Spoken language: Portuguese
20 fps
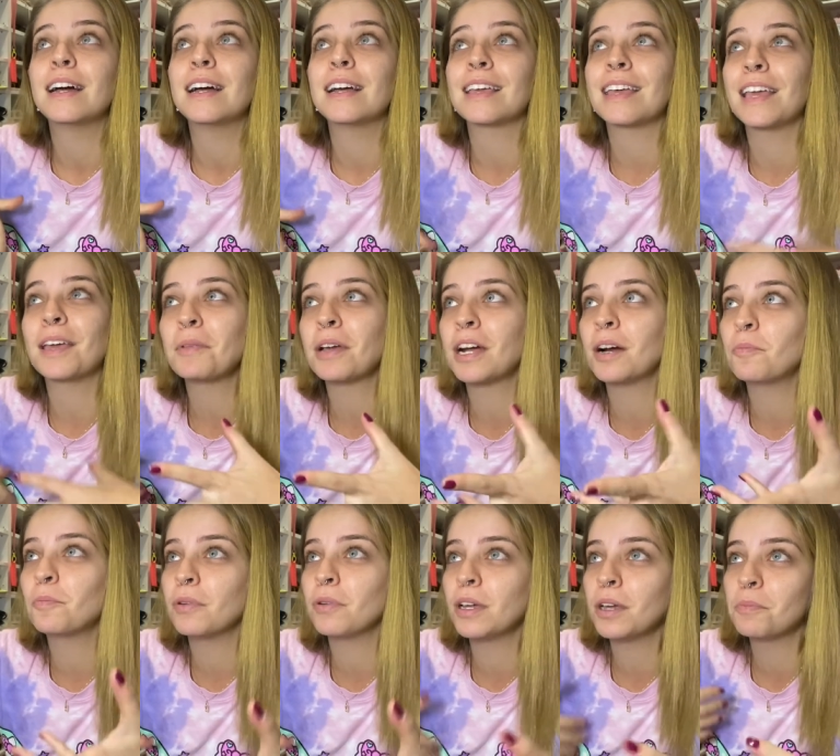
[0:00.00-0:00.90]
Quem me
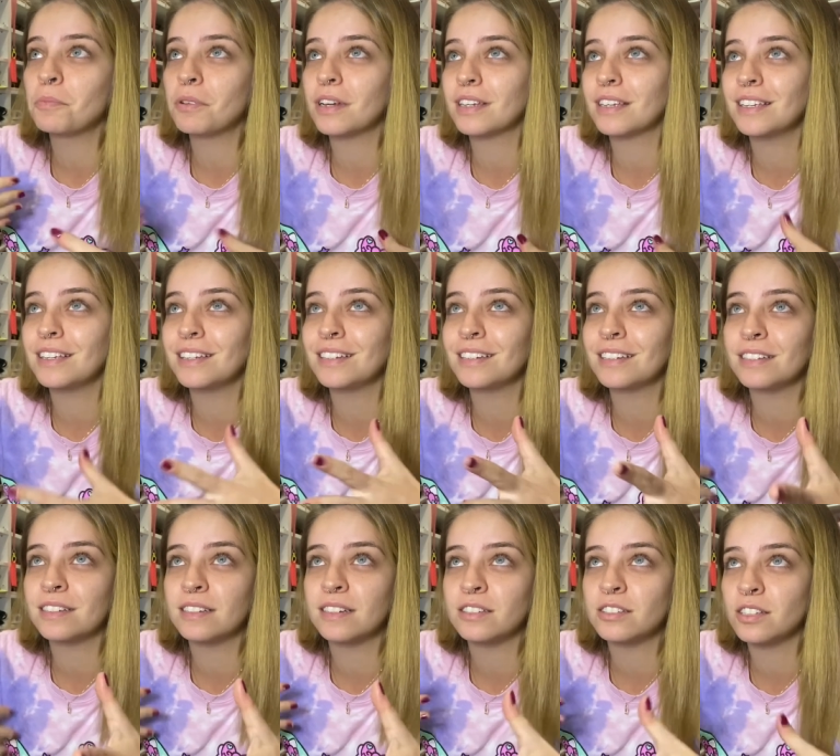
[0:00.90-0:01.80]
acompanha por aqui
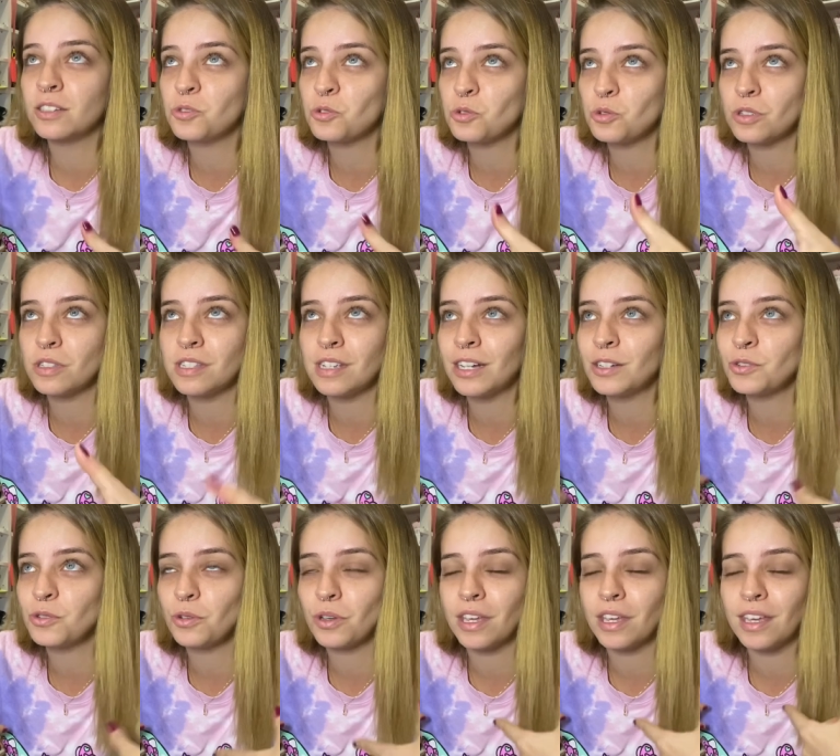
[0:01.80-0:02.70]
né, nas redes
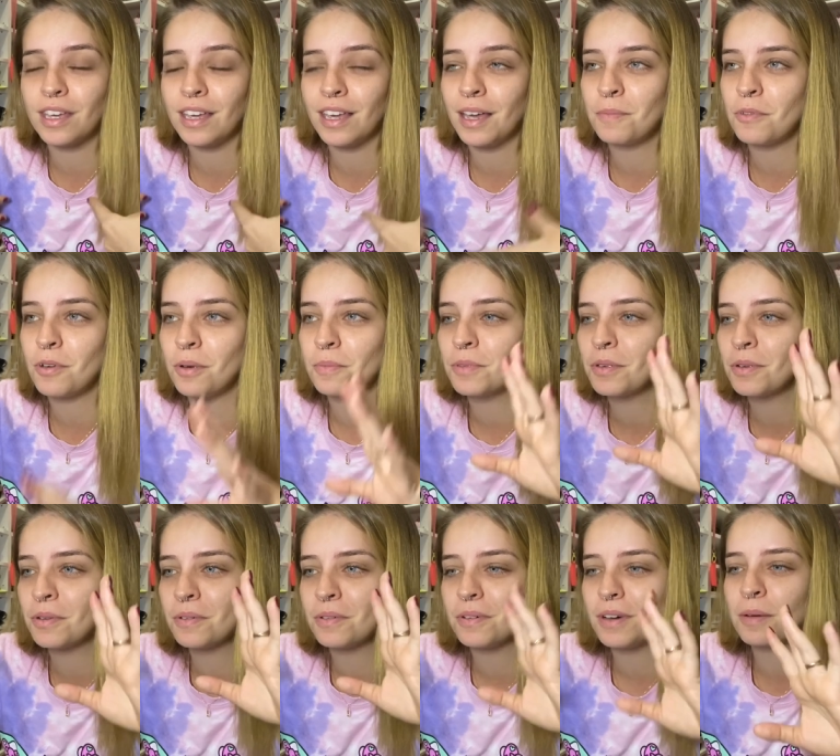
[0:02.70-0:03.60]
sociais ou quem é meu
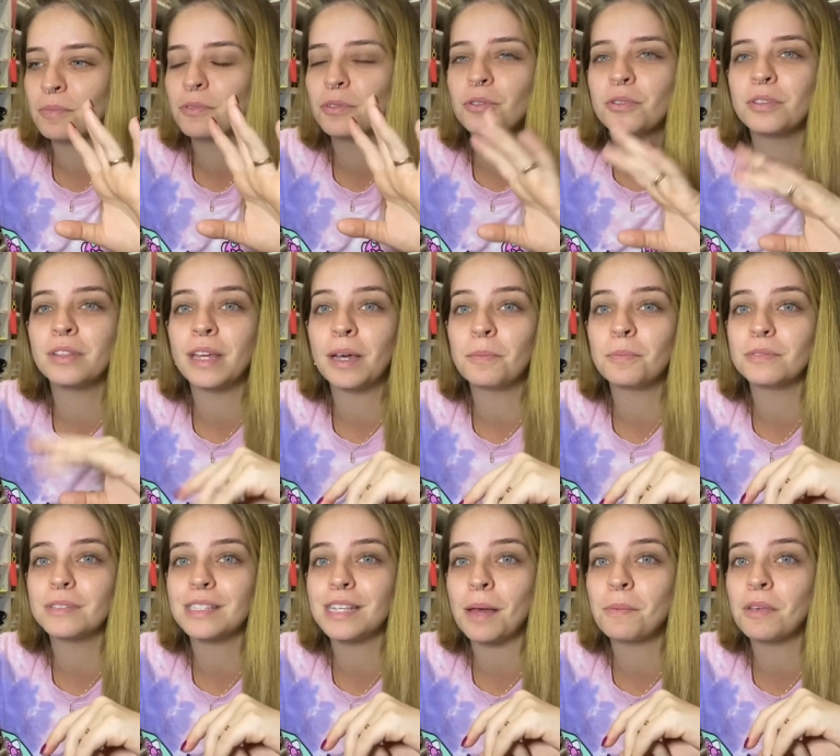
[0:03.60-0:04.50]
amigo há muito
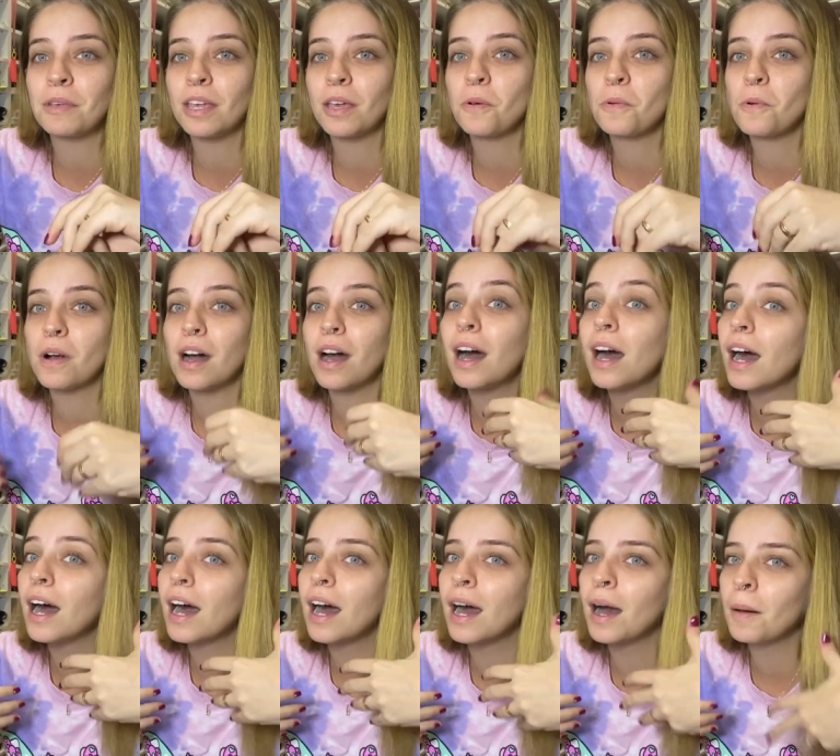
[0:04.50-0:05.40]
tempo sabe que eu
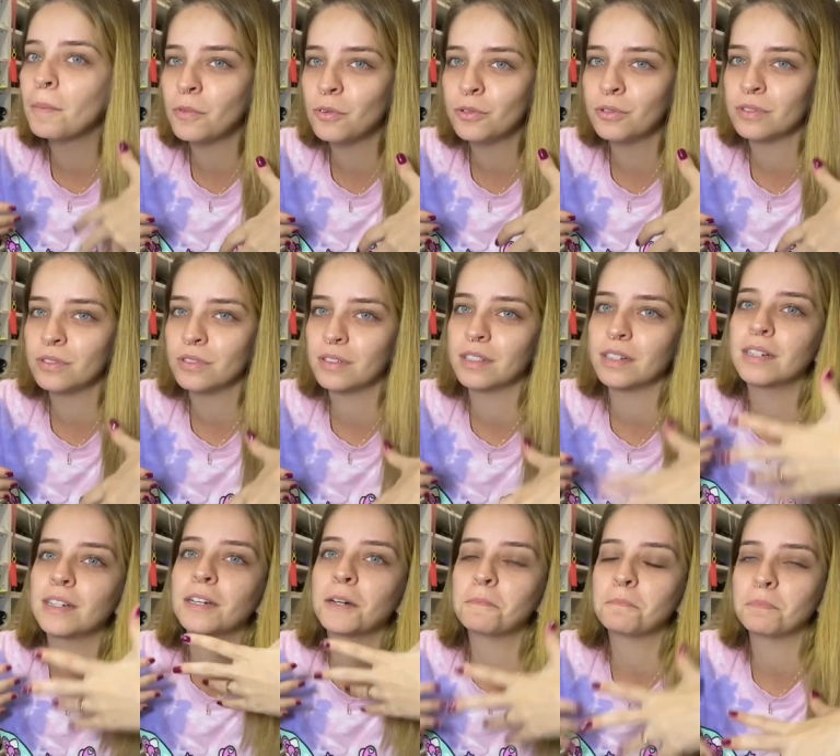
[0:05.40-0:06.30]
amo
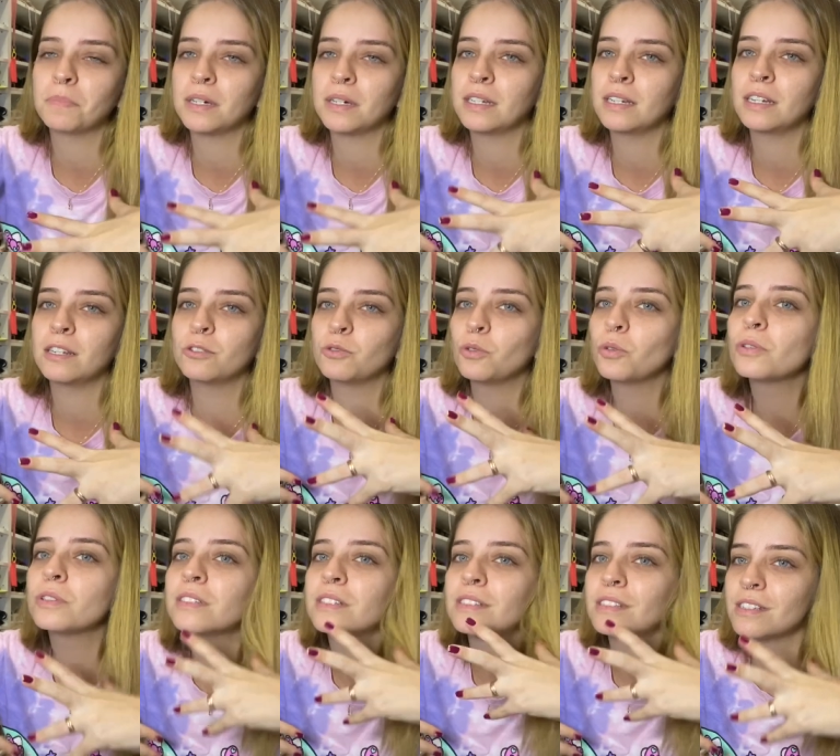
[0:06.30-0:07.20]
campana.
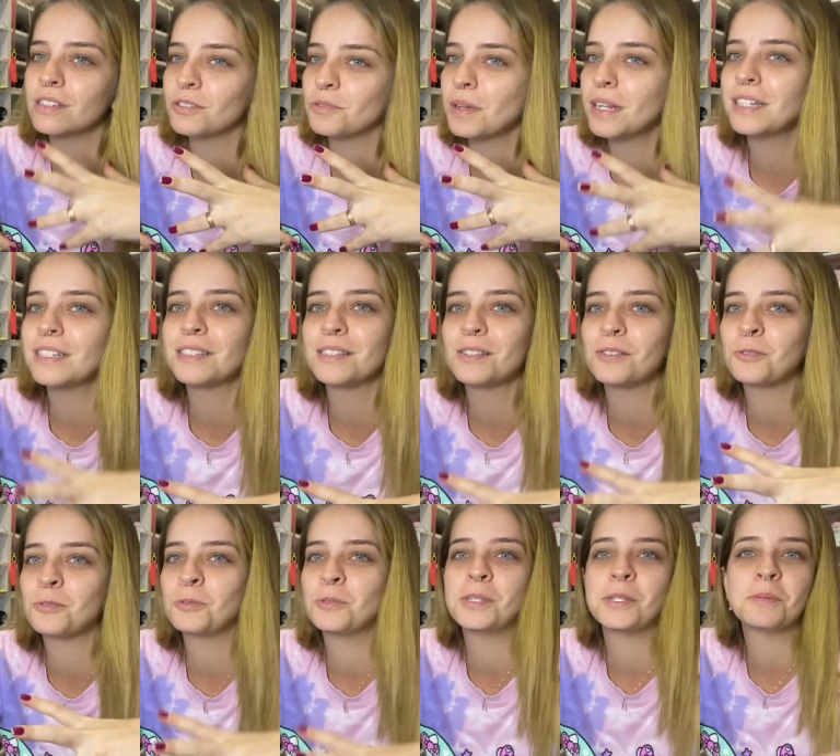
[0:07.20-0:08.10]
Todas as
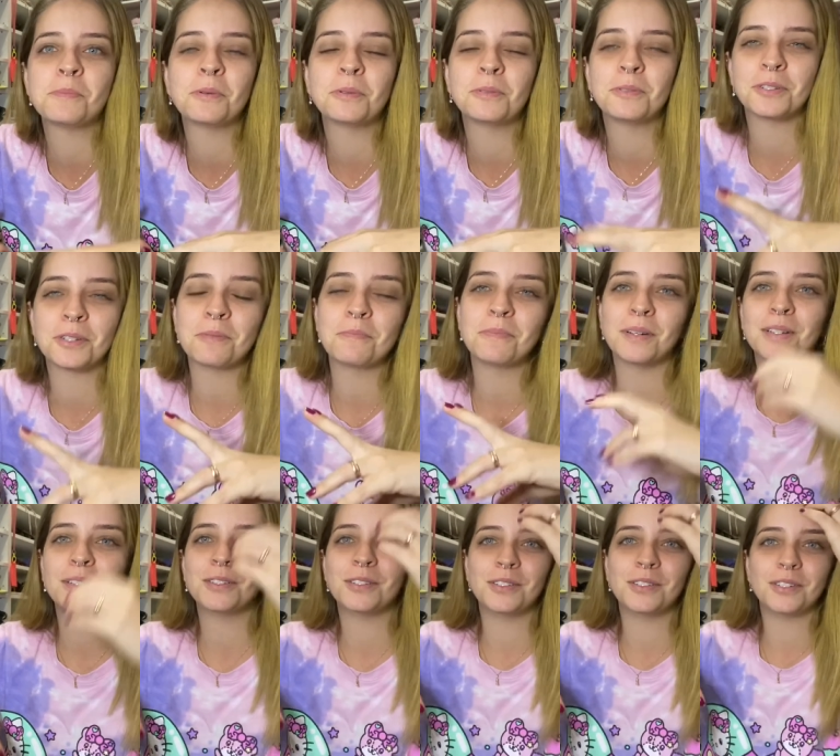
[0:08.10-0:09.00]
melissas dos irmãos
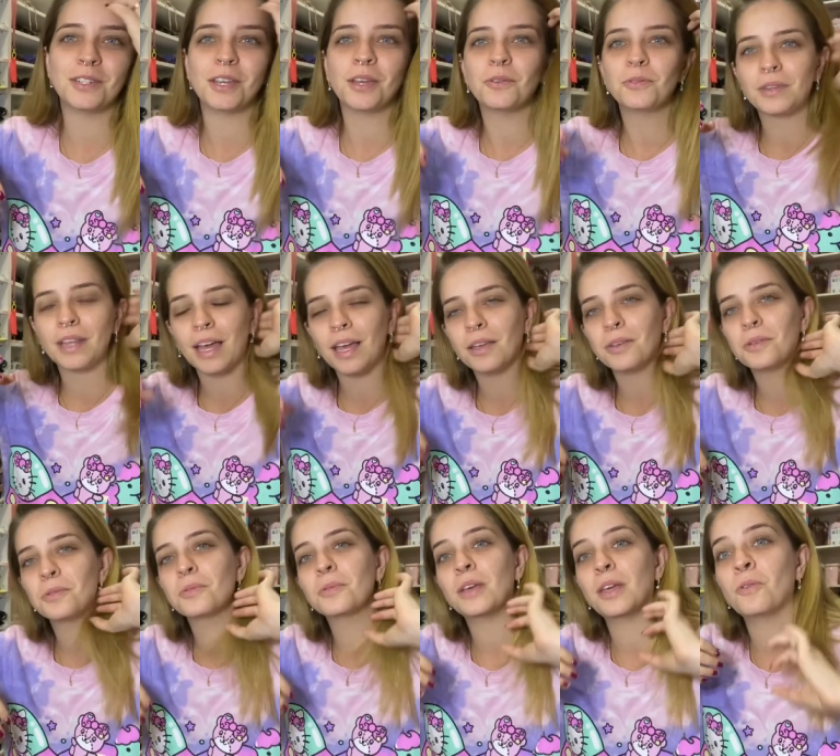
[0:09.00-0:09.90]
campanas eu
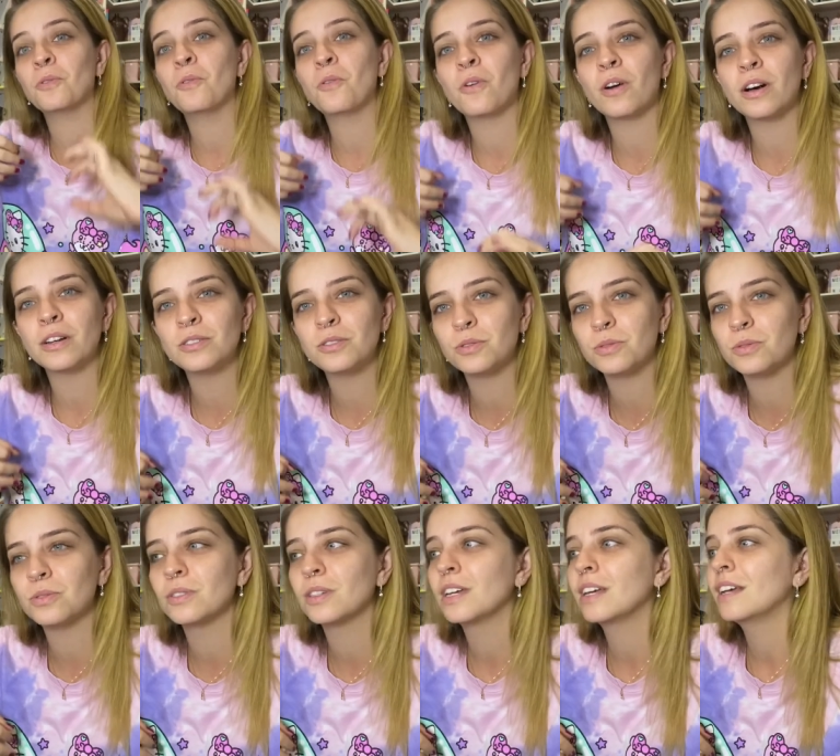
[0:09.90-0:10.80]
tenho, eu gosto.